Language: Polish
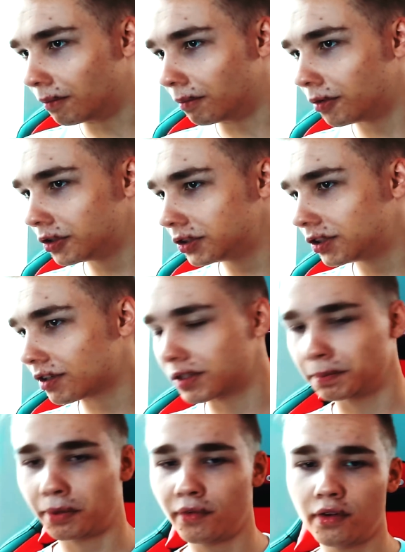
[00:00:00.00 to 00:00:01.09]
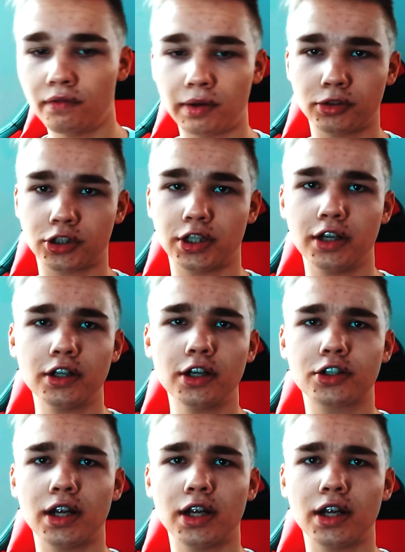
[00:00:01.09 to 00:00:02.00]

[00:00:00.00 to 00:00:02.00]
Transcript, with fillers: Moi drodzy, powiem wam szczerze,